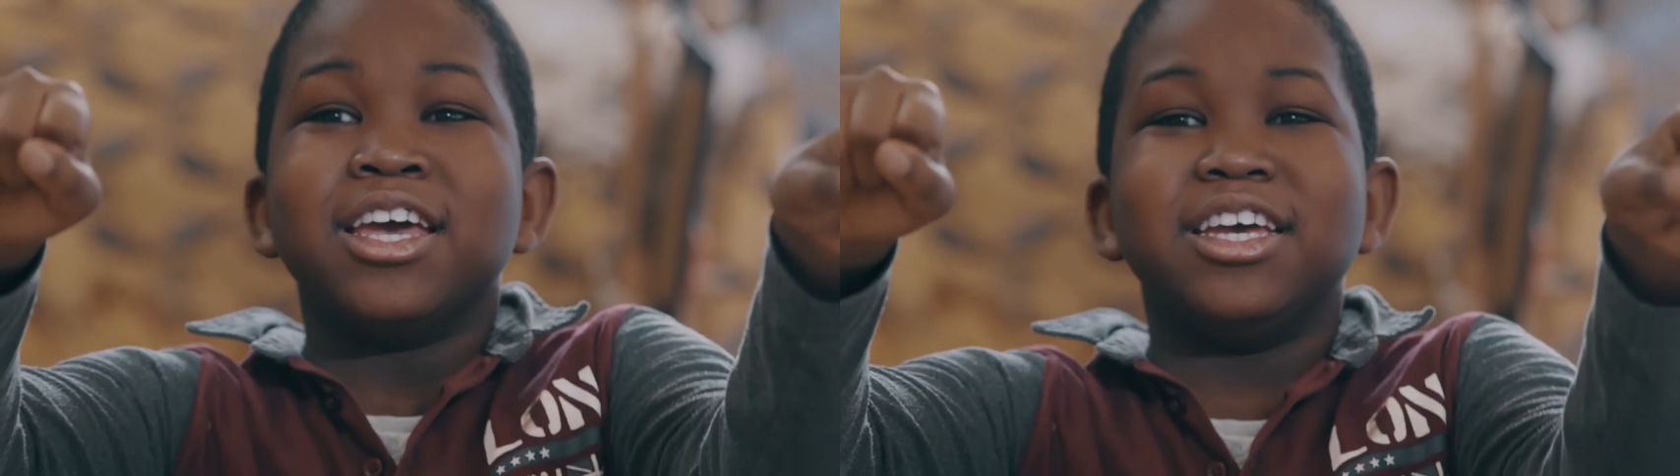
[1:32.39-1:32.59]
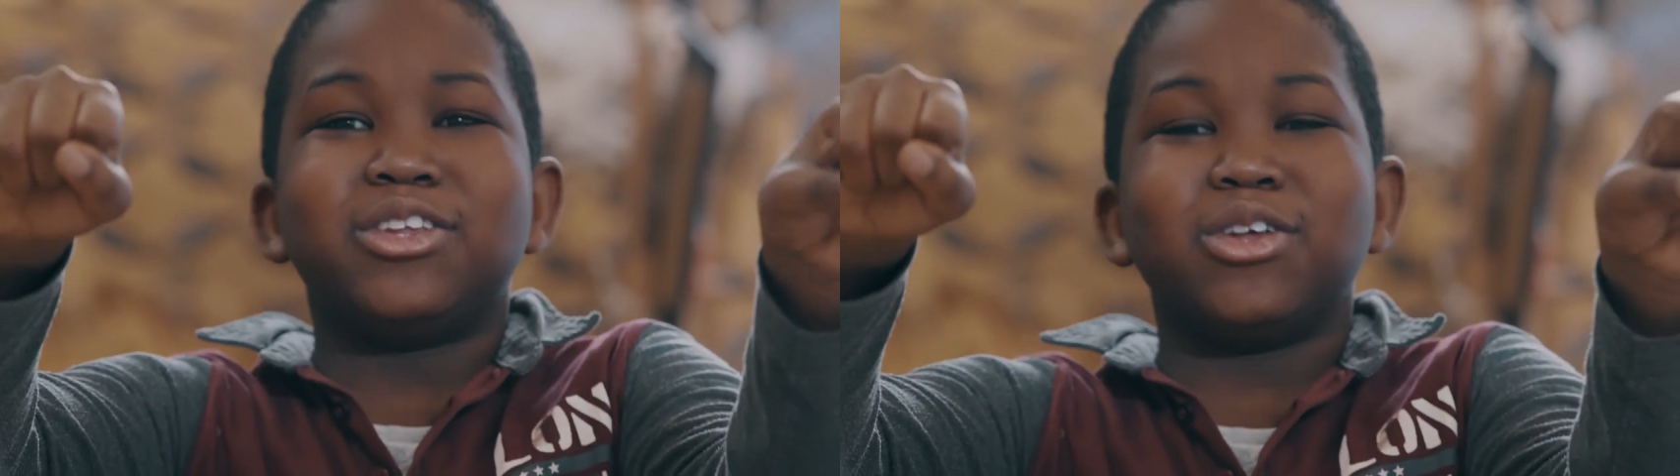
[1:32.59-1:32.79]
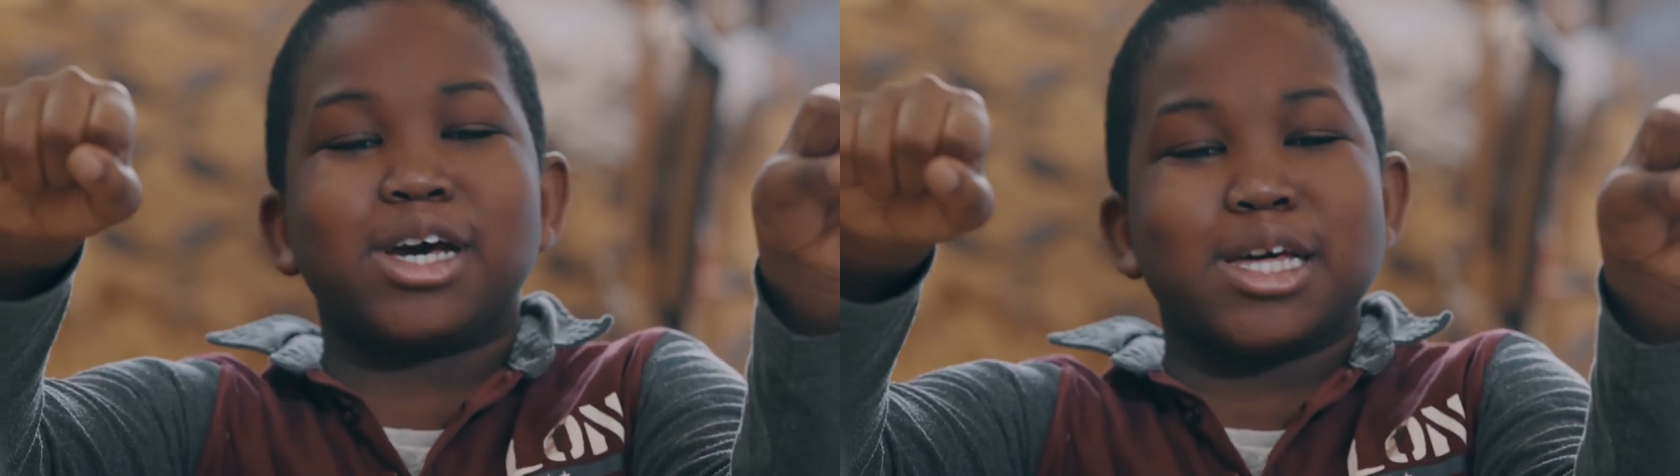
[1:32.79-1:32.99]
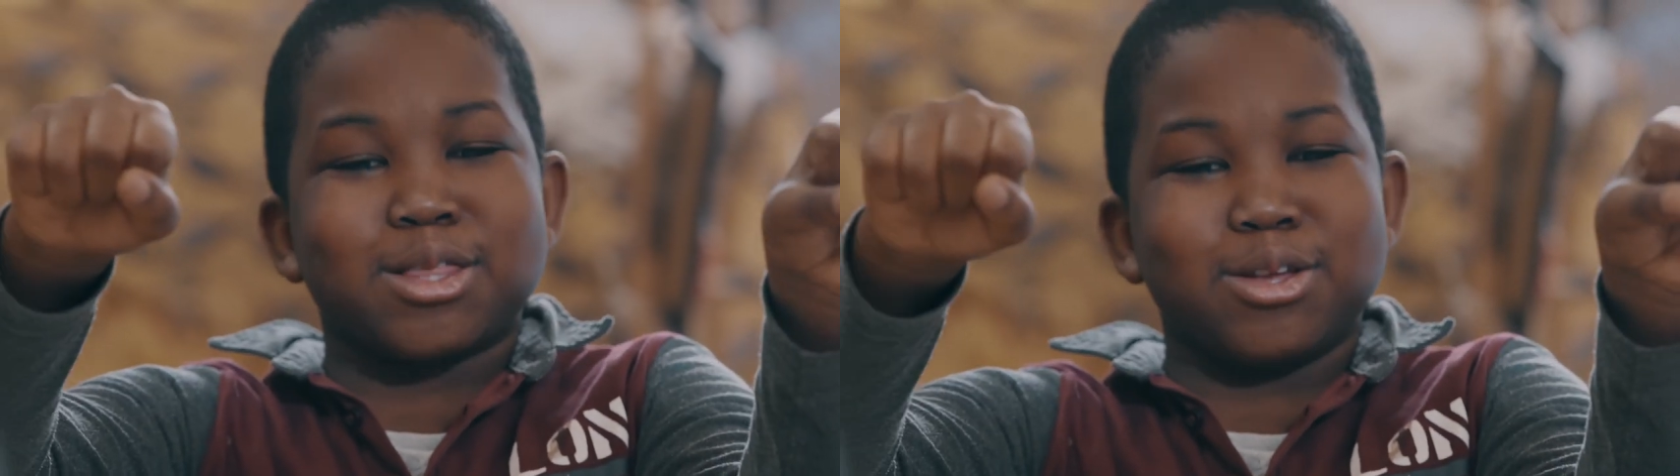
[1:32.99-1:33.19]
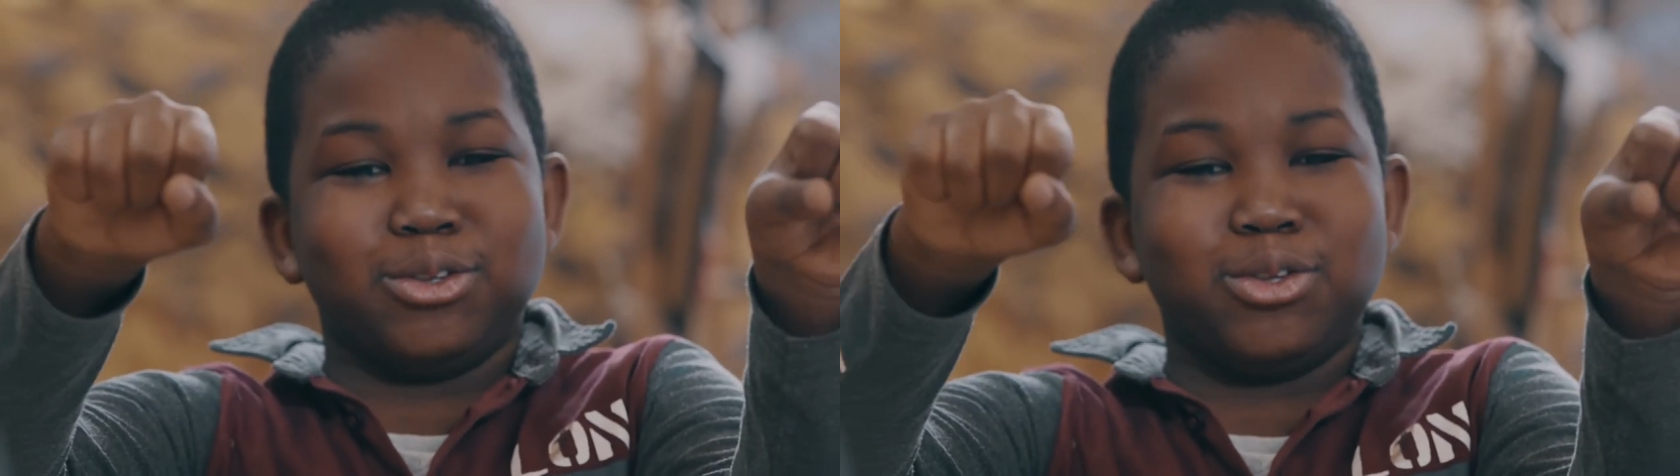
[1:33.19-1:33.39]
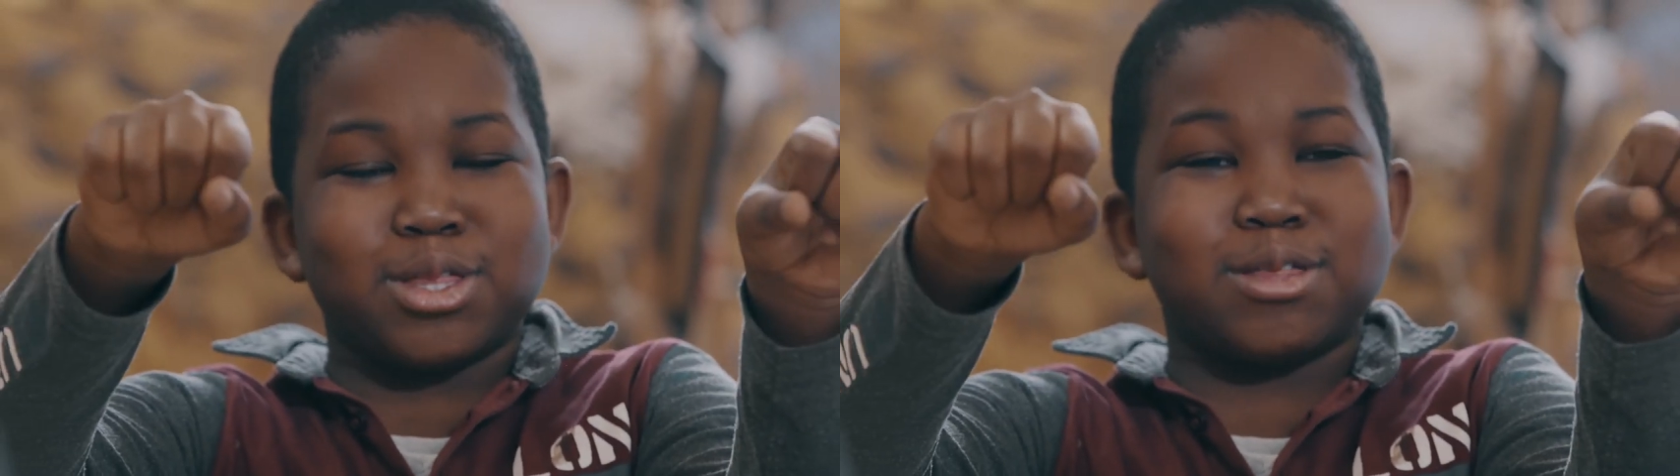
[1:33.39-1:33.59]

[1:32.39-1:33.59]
il te reste deux